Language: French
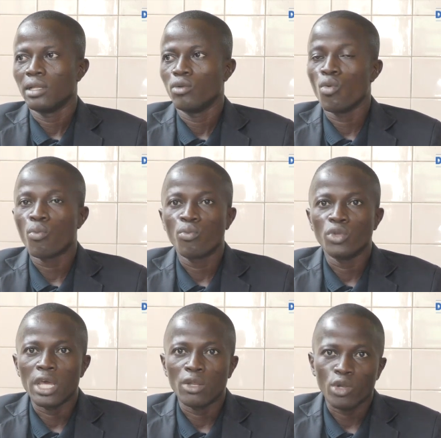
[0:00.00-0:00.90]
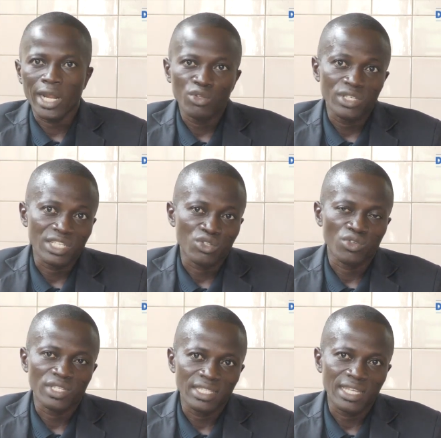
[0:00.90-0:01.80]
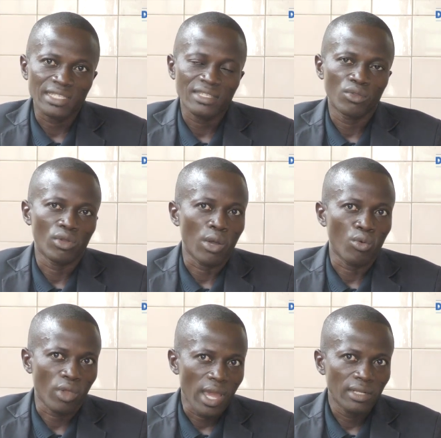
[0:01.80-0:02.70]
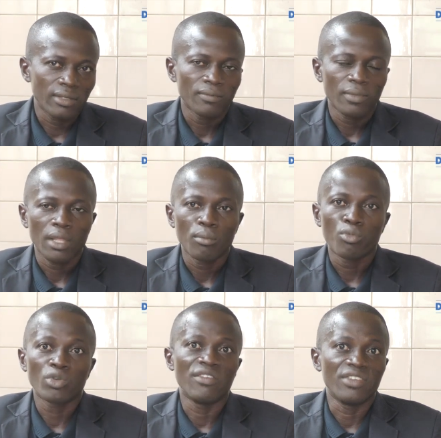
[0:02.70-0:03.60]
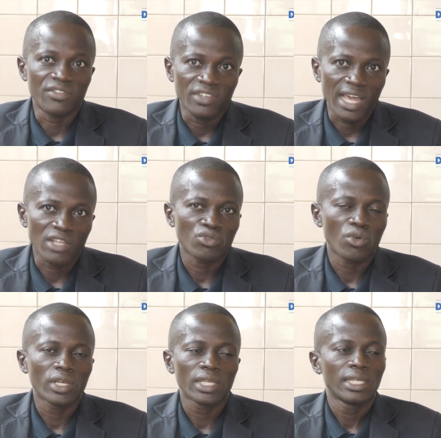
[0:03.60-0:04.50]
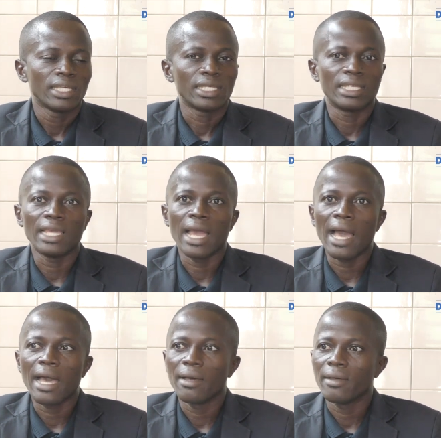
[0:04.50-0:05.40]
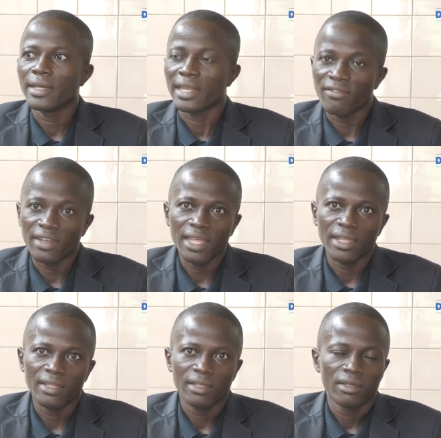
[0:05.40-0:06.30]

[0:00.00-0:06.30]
l'organe de gestion CITES de la Guyane pour les vérifications qui a révélé